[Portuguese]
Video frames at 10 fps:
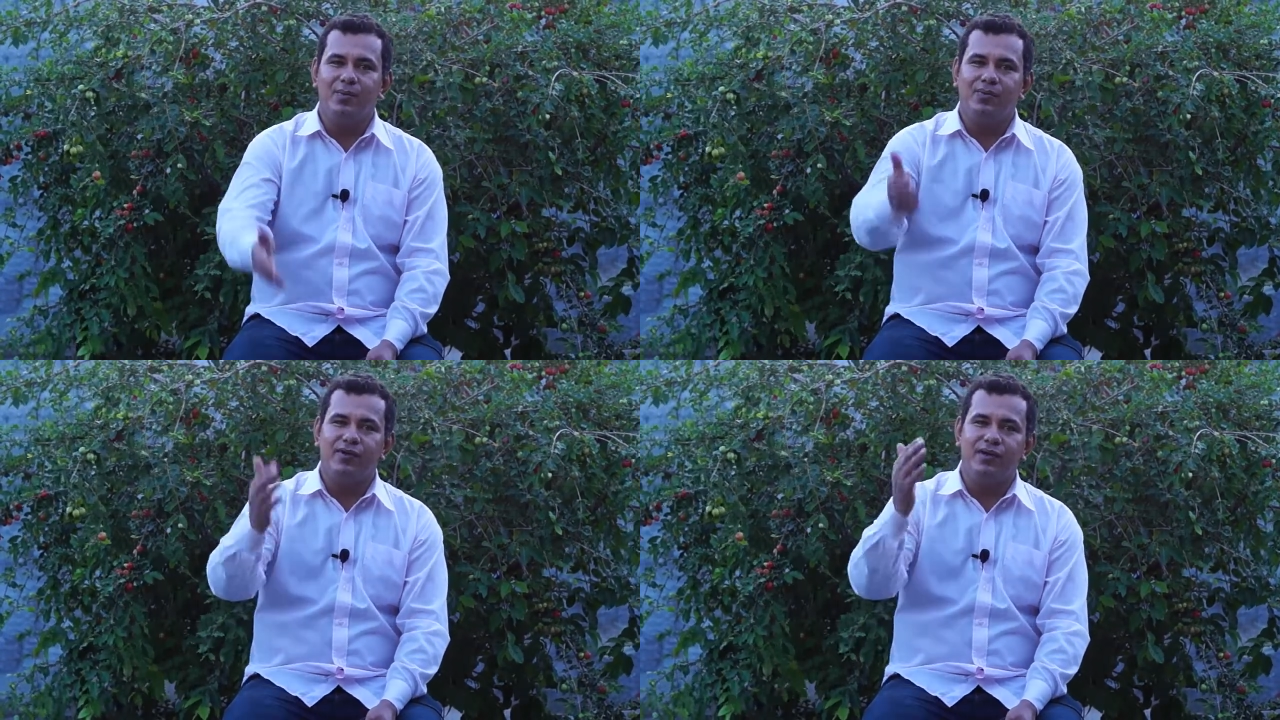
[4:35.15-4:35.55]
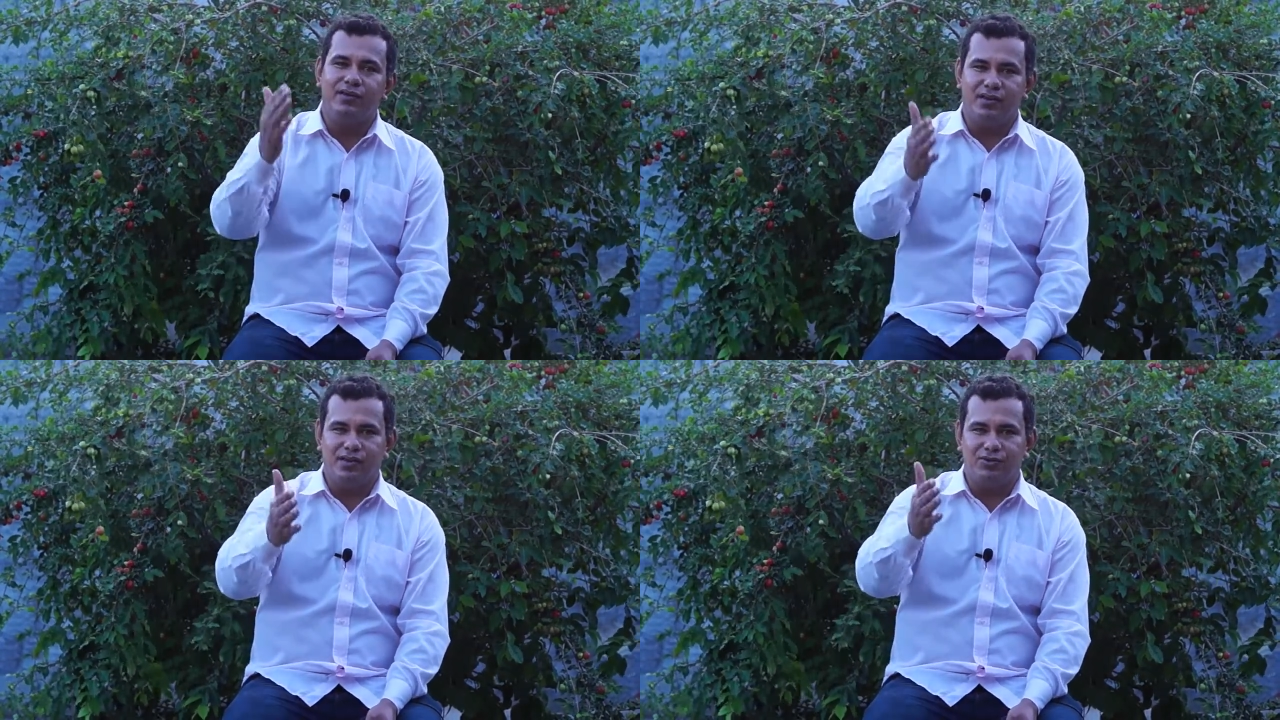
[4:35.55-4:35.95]
porque
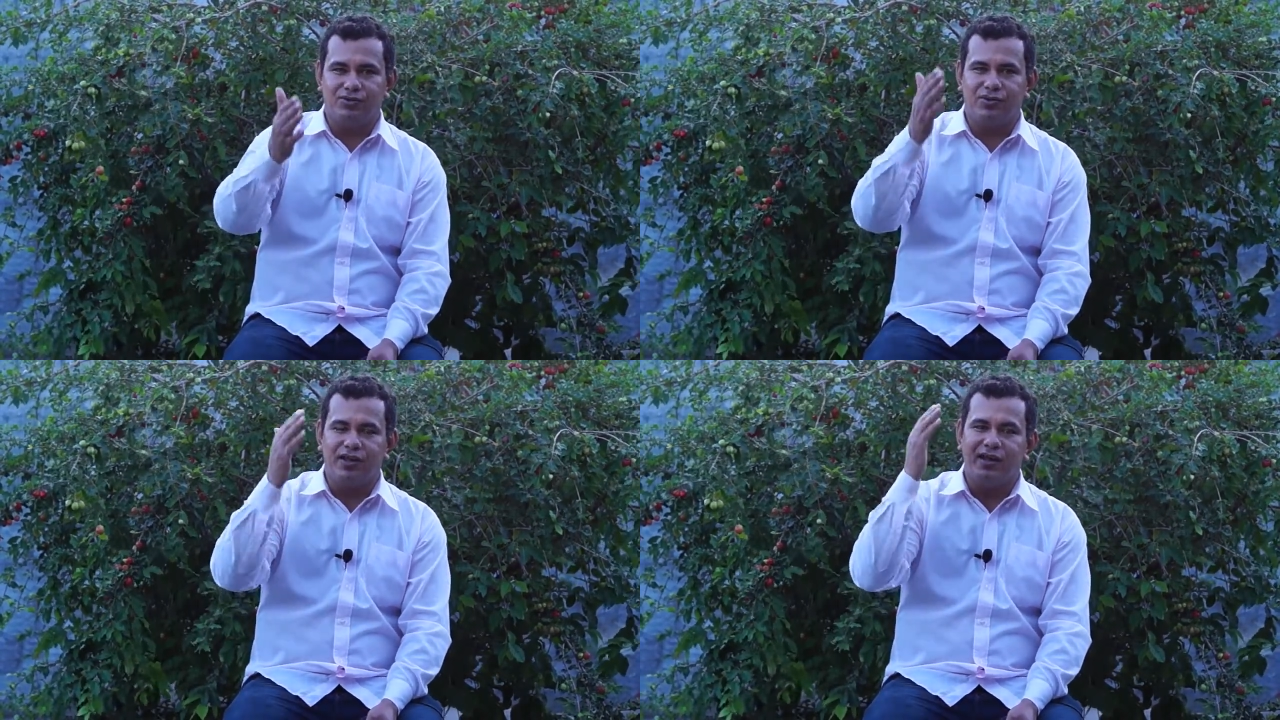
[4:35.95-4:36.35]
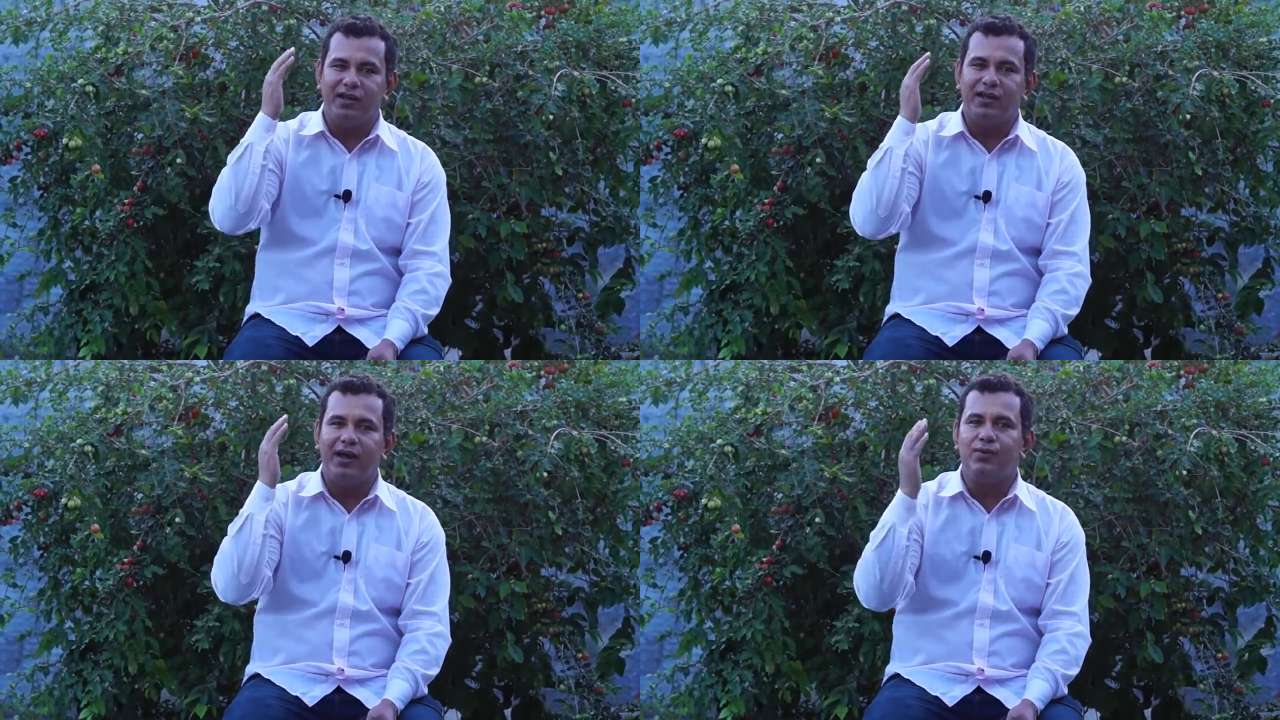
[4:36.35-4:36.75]
Deus,
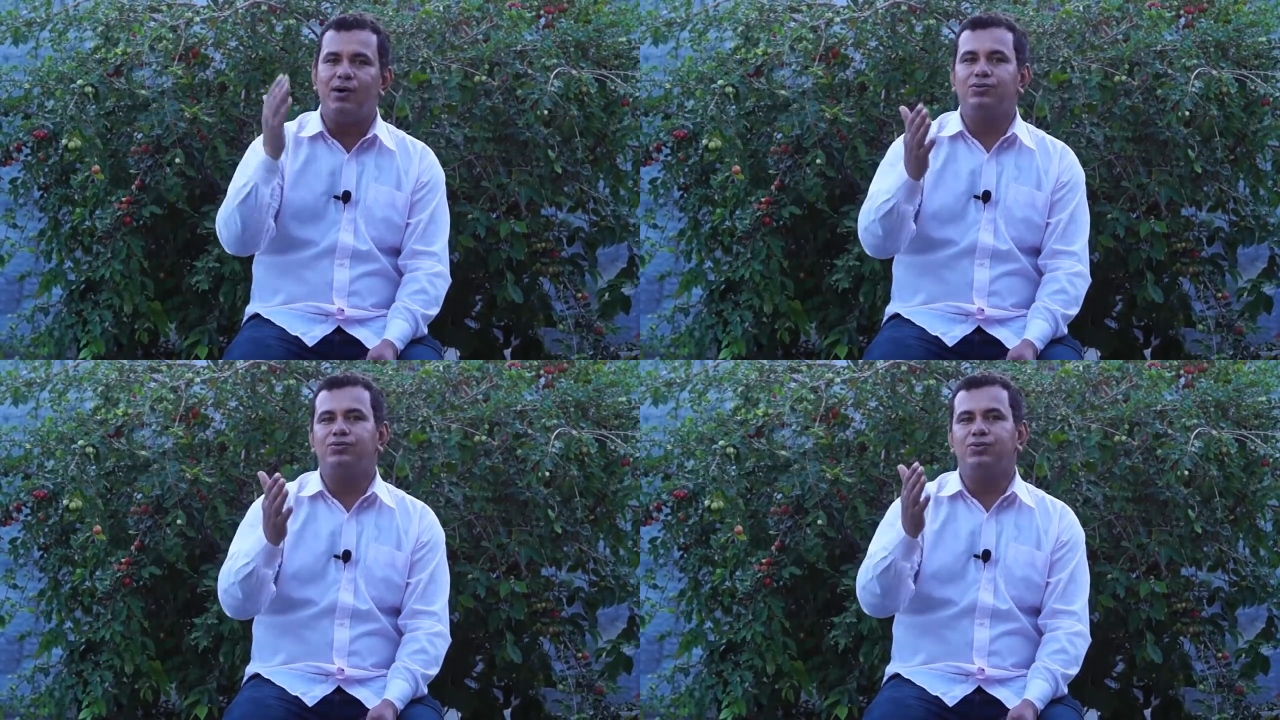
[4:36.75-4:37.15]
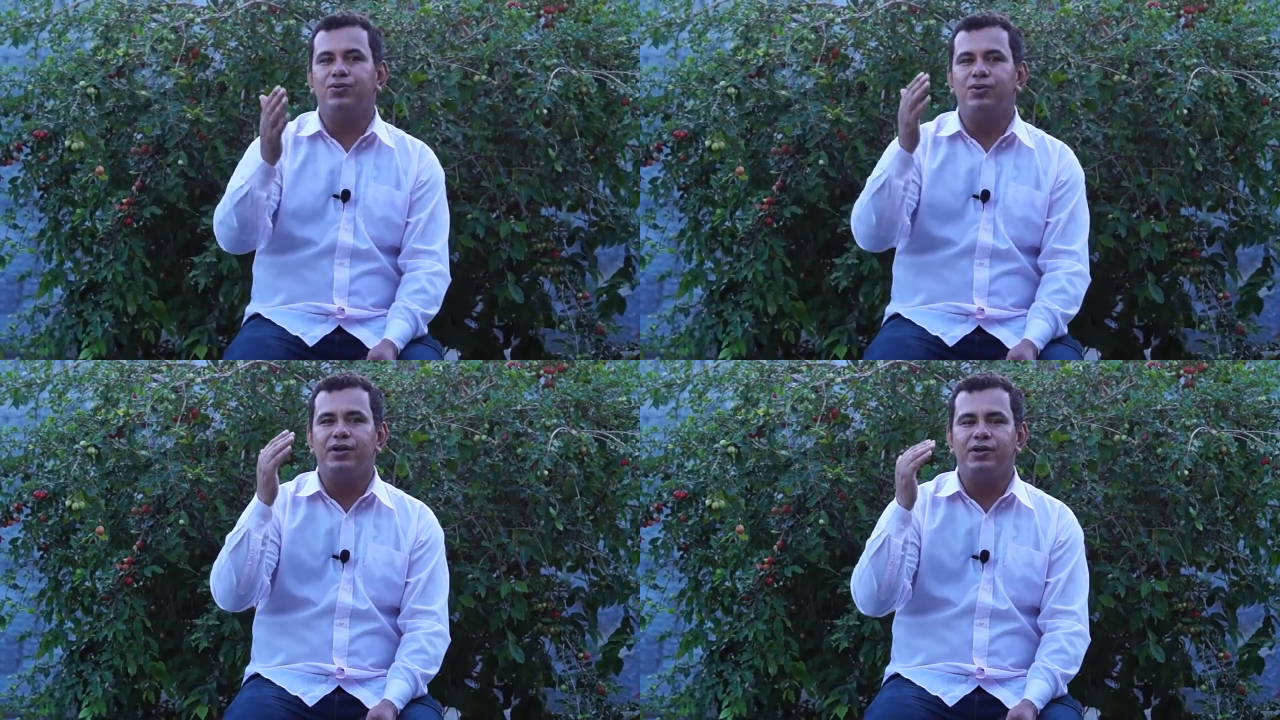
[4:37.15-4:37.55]
ele é o autor